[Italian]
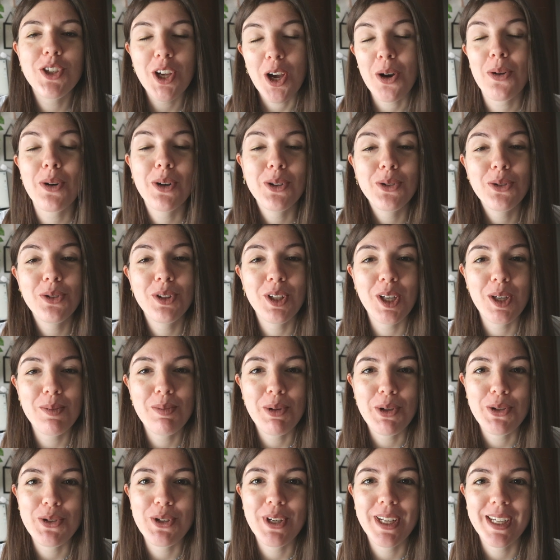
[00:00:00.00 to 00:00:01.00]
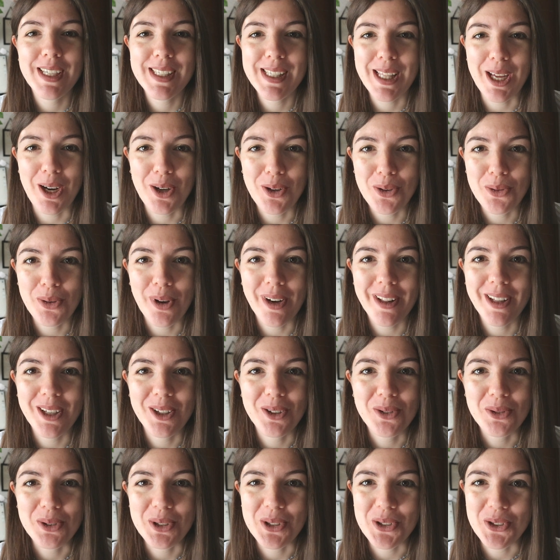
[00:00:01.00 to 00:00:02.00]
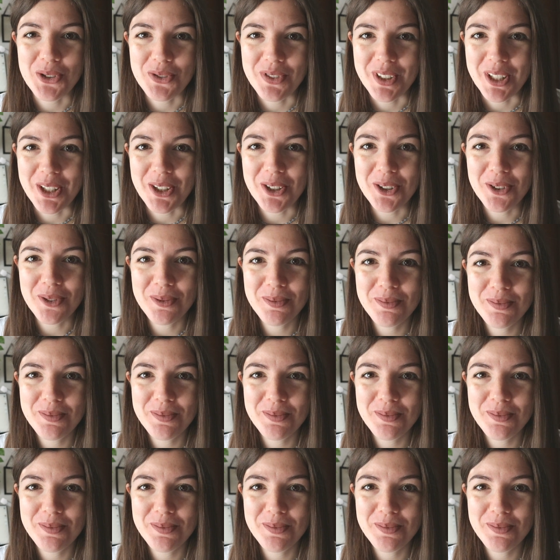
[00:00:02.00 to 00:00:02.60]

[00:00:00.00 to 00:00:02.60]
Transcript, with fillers: Ciao a tutte le persone che staranno guardando questo video.